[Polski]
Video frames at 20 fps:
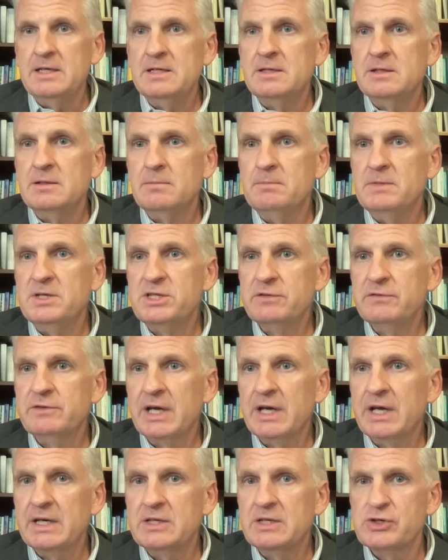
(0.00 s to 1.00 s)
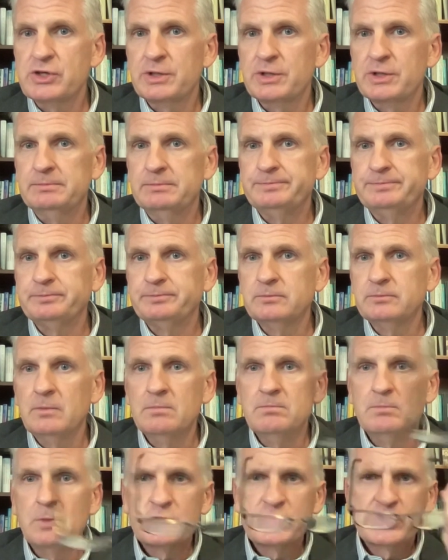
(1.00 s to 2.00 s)
I mi się wydaje, że
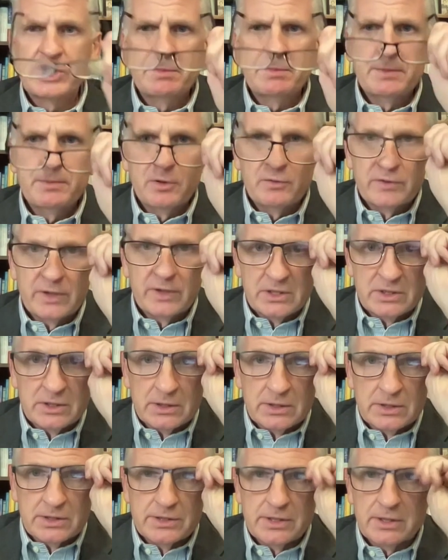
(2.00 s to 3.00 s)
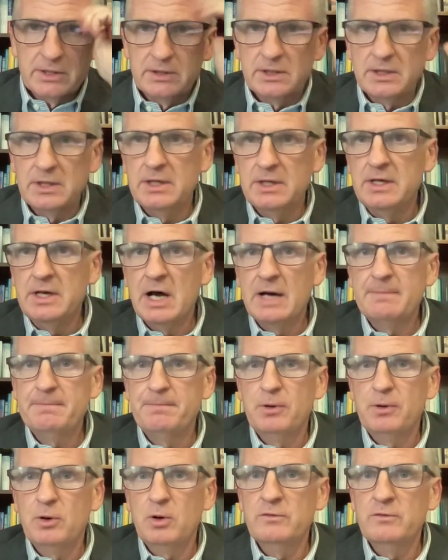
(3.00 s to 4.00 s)
możemy powiedzieć, że
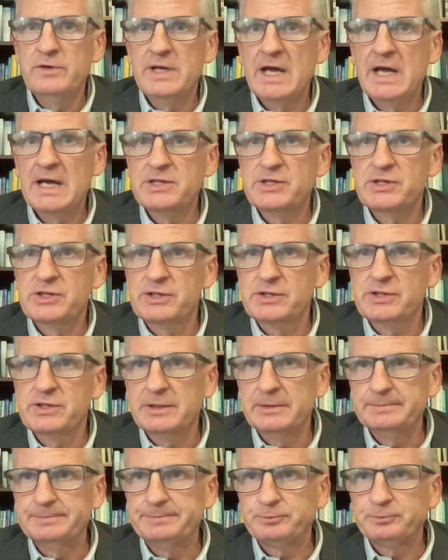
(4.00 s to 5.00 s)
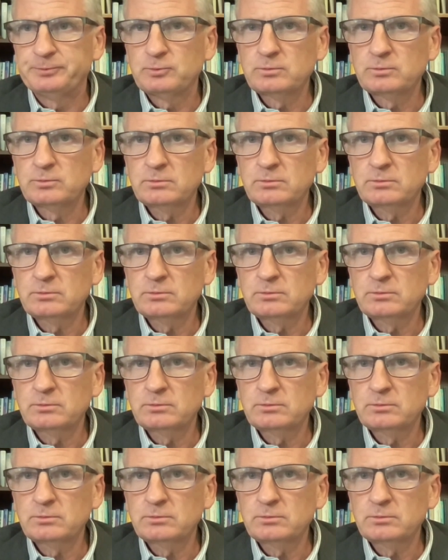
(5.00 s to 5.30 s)
na powierzchni